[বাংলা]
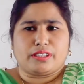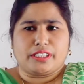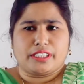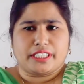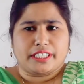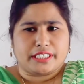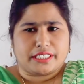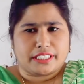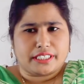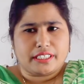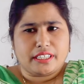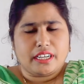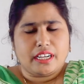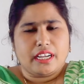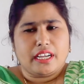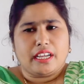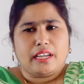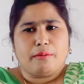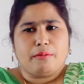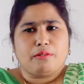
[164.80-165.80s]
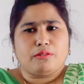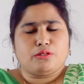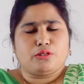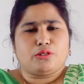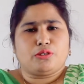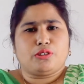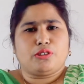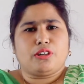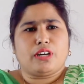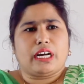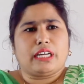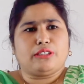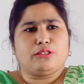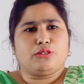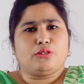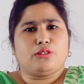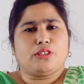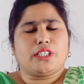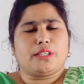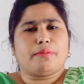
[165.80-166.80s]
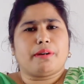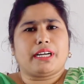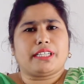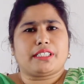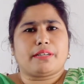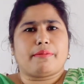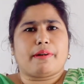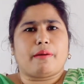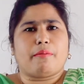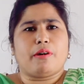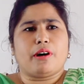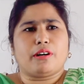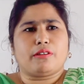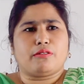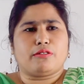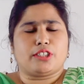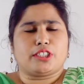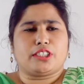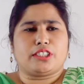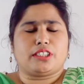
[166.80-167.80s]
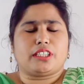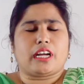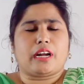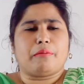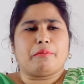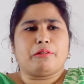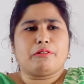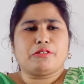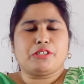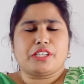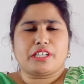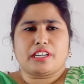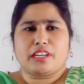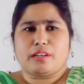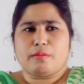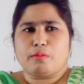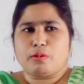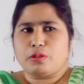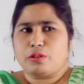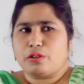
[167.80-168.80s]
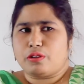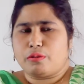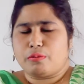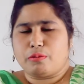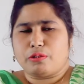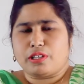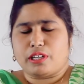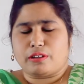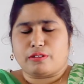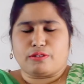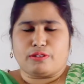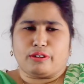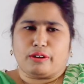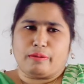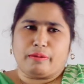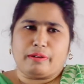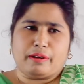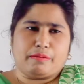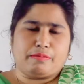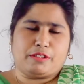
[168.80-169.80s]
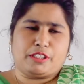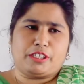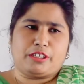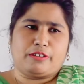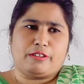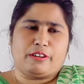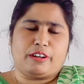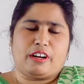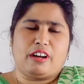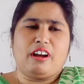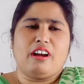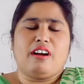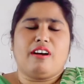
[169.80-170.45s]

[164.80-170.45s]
লিখেছেন এবং যদিও আঞ্চলিক ভাষা ব্যবহার করেছেন তারপরও সেখানে বোধগম্যতার কোনো অভাব ছিল না